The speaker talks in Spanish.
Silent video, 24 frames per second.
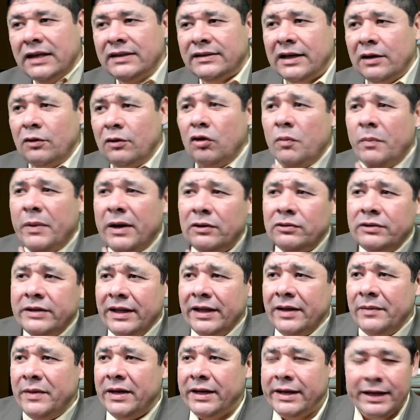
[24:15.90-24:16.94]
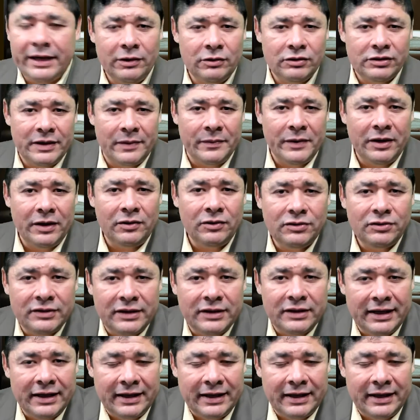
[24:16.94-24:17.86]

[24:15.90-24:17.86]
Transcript: Saludos para ustedes, mis queridos amigos.